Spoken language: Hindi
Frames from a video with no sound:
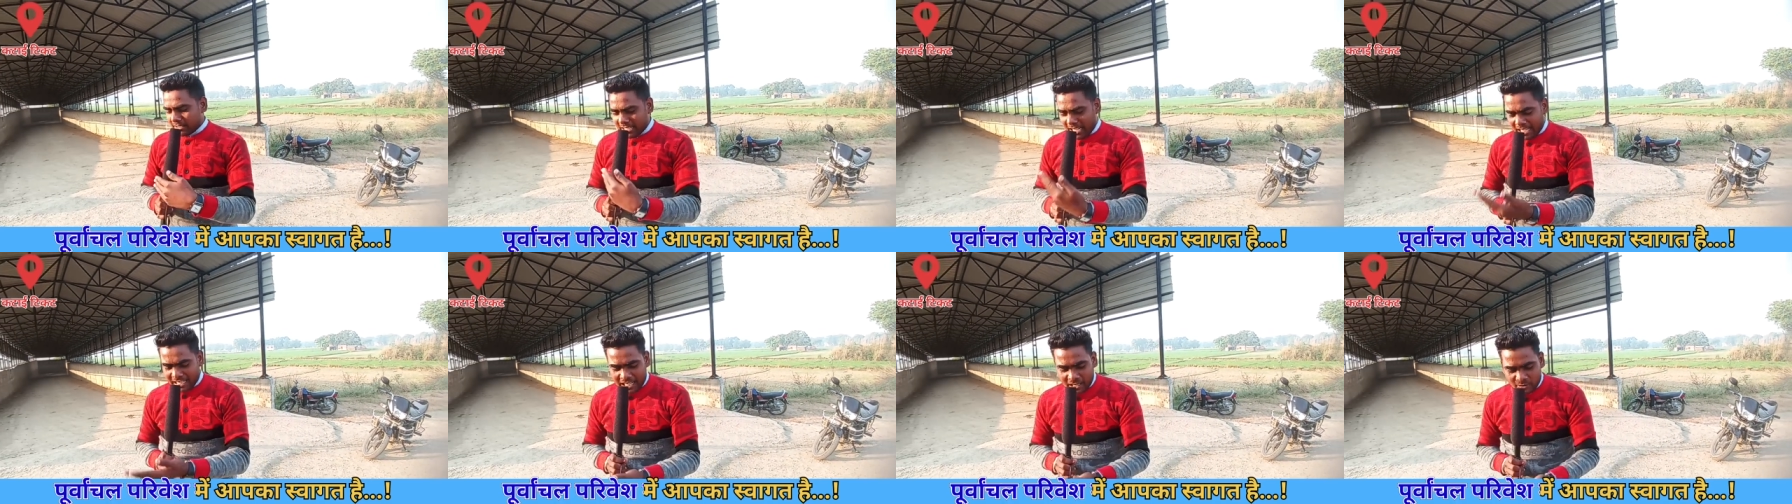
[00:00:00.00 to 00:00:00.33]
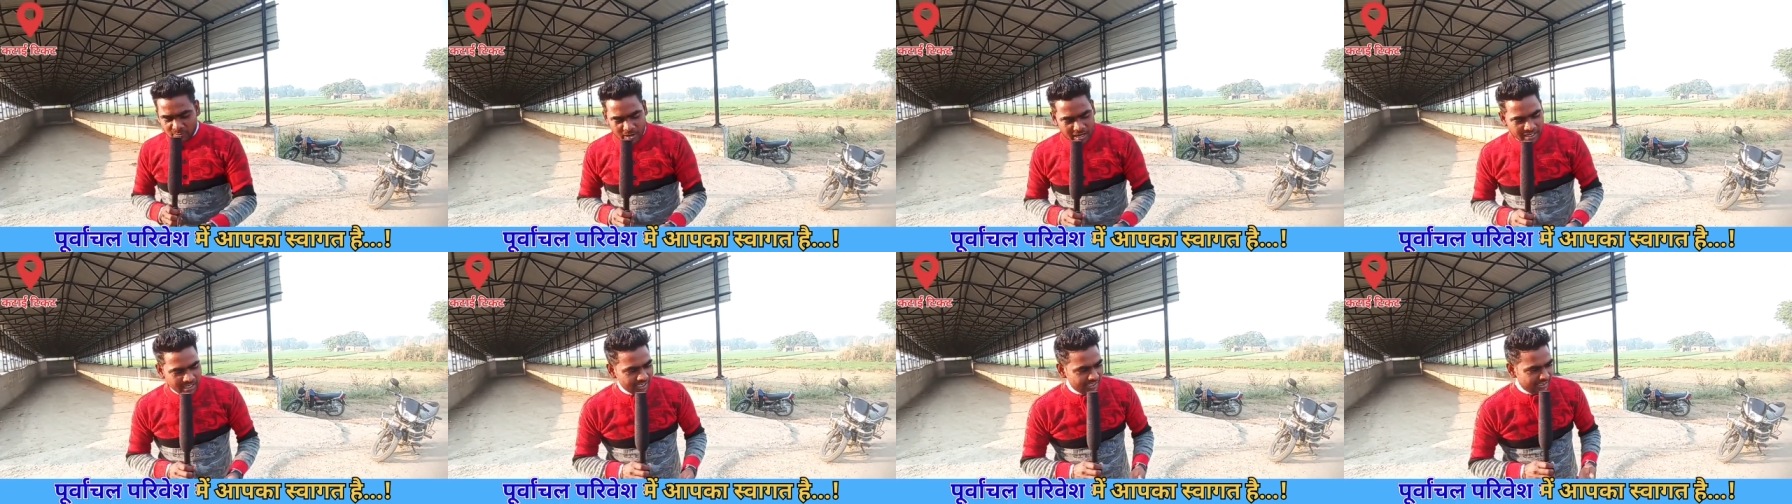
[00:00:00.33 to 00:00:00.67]
ढाला
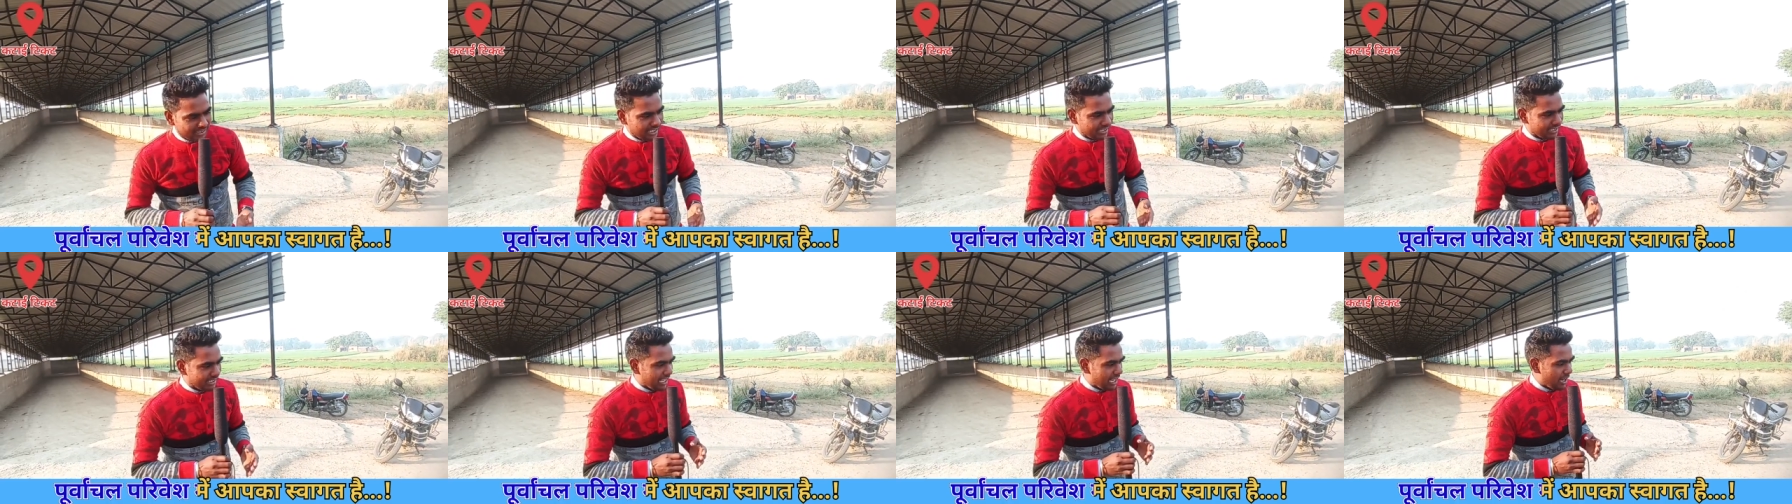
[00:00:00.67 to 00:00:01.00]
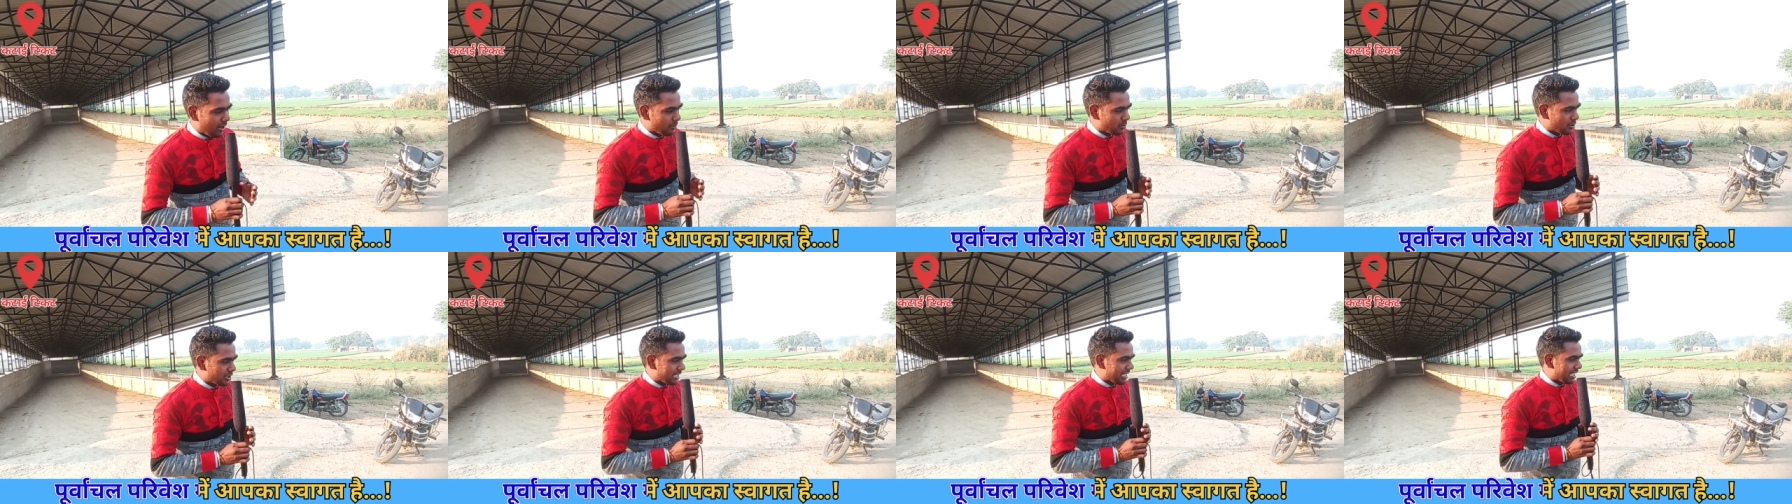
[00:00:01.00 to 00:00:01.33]
हुआ करता था
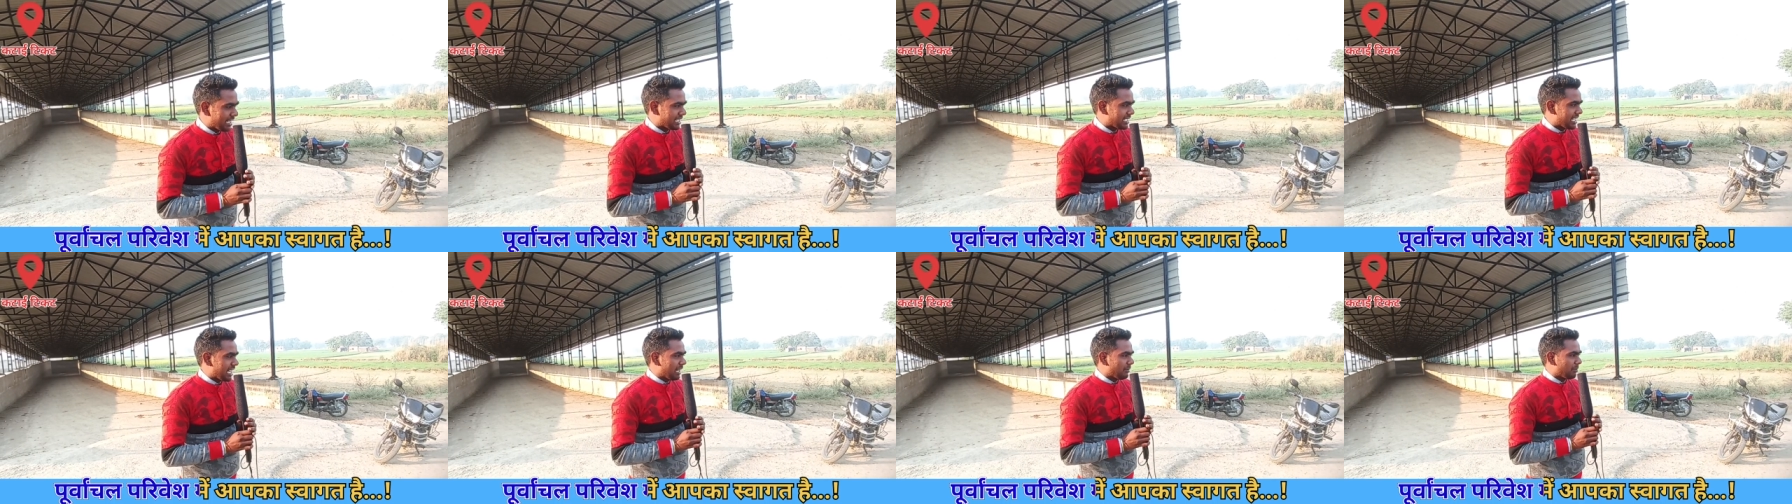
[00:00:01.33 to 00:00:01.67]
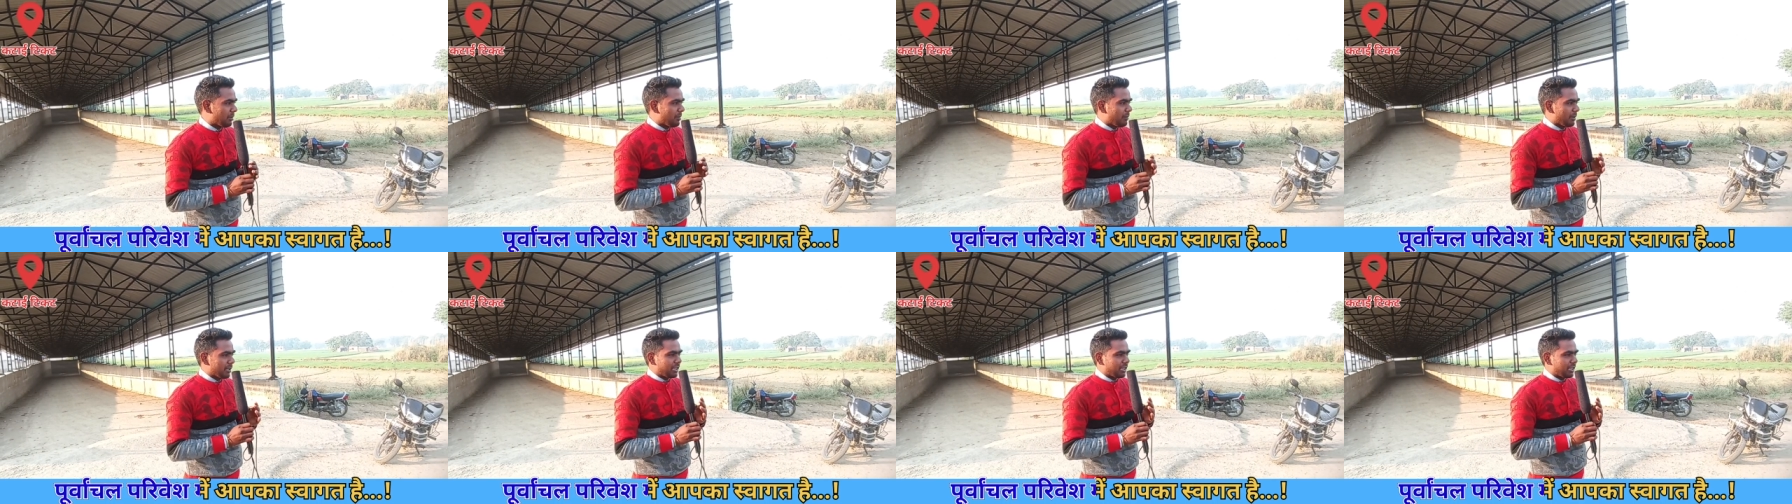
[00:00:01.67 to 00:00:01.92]
अब उसके स्थान पर